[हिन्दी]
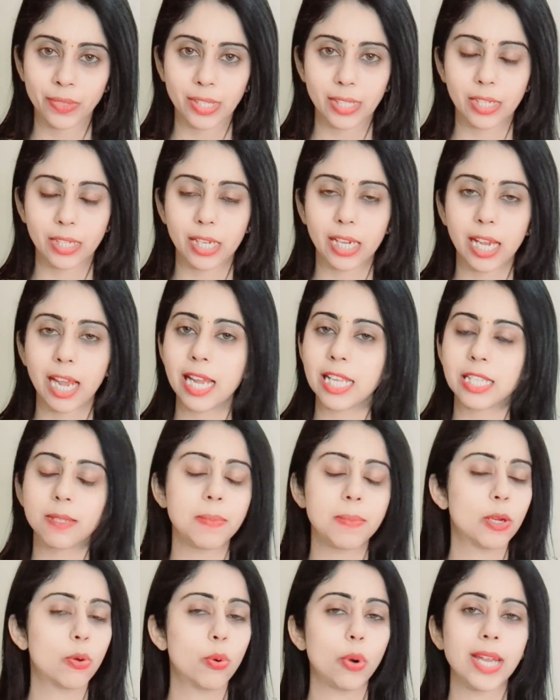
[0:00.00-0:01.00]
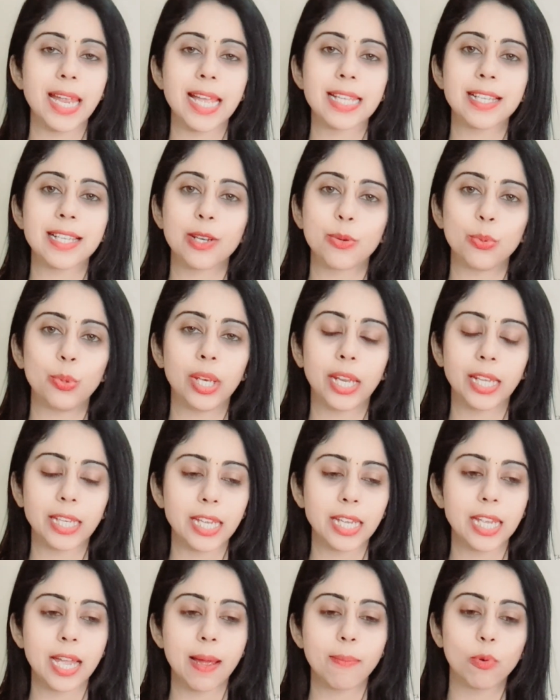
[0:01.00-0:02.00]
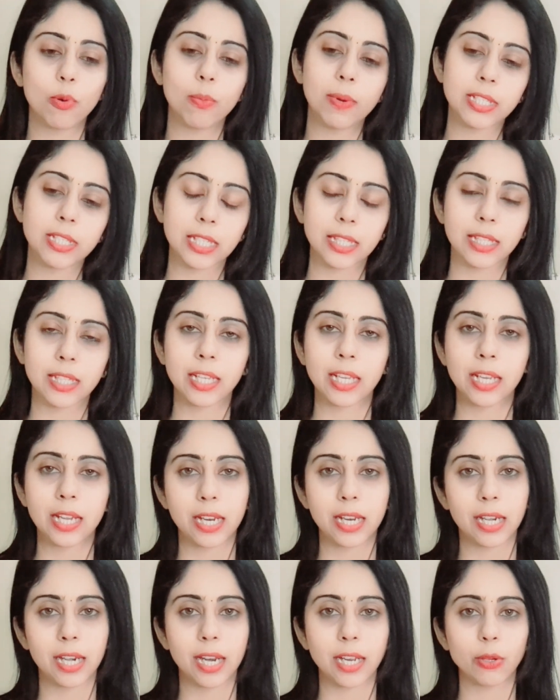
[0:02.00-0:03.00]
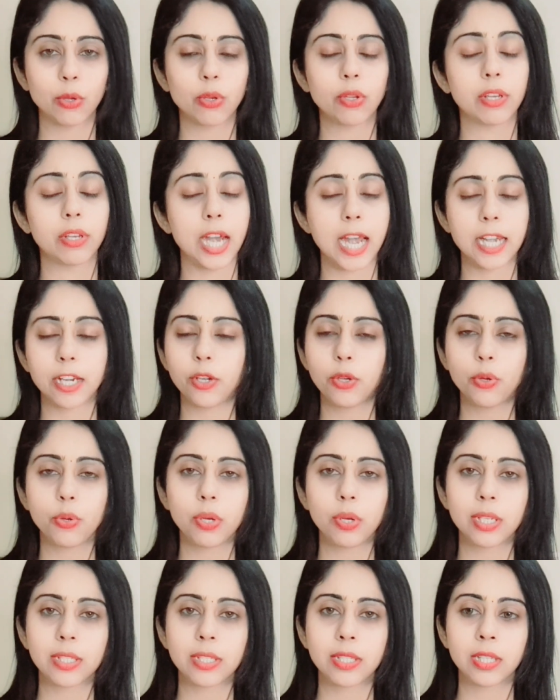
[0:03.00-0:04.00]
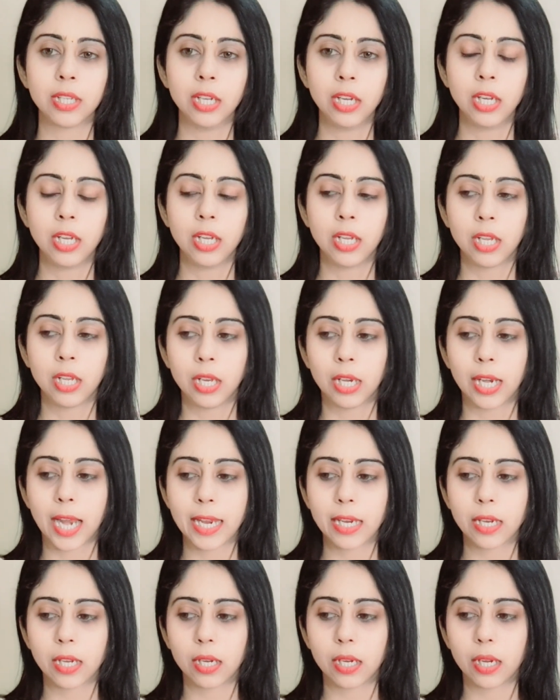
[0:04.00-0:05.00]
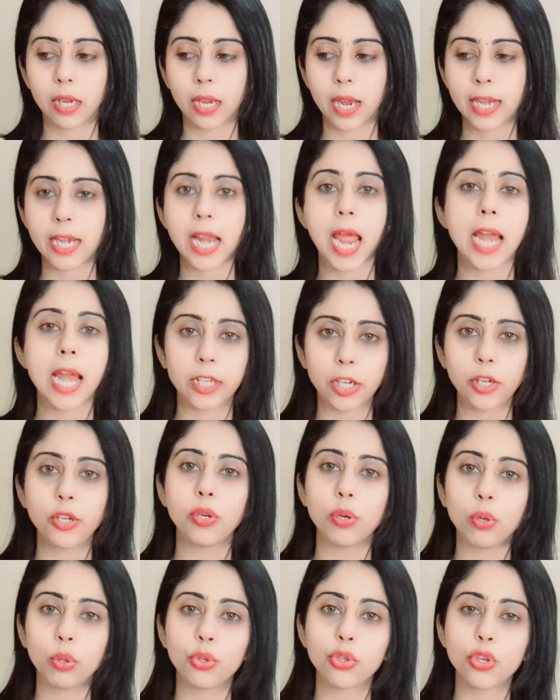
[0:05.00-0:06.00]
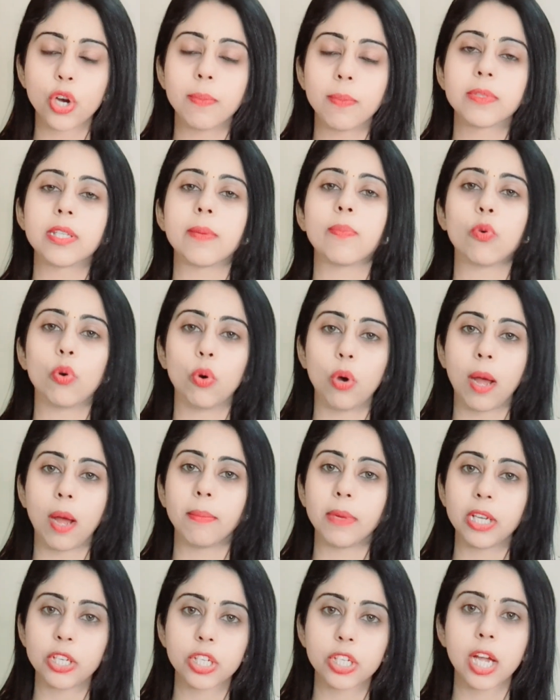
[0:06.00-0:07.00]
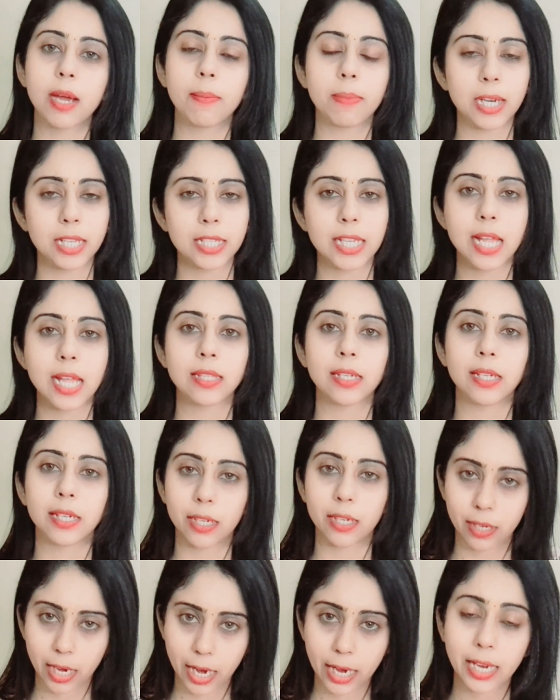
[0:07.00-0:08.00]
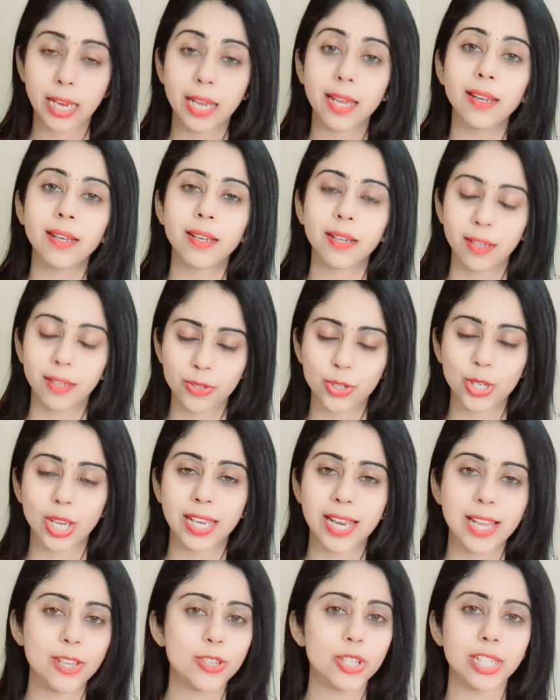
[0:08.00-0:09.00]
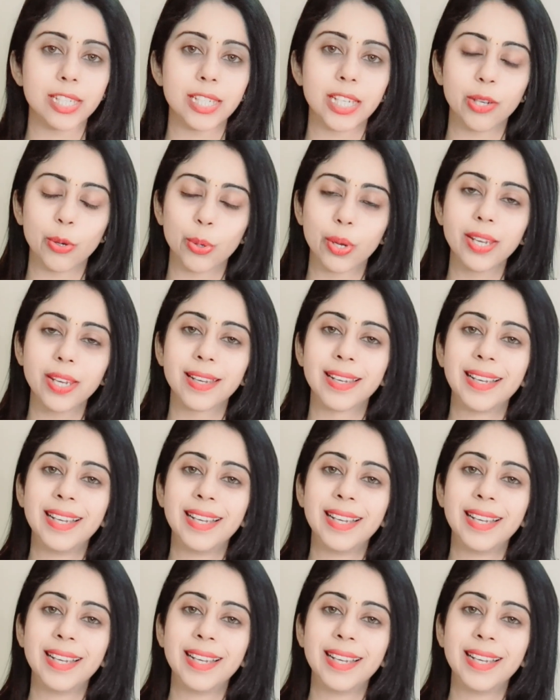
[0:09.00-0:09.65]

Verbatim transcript: ठीक है इसमें कोई ऐसा रूल नहीं है कि आपको बस इतना ही करना है ग्रेटिट्यूड इज़ लाइक एन एटीट्यूड जो हम सबको हमेशा अपने साथ रह के चलना चाहिए ओके okay?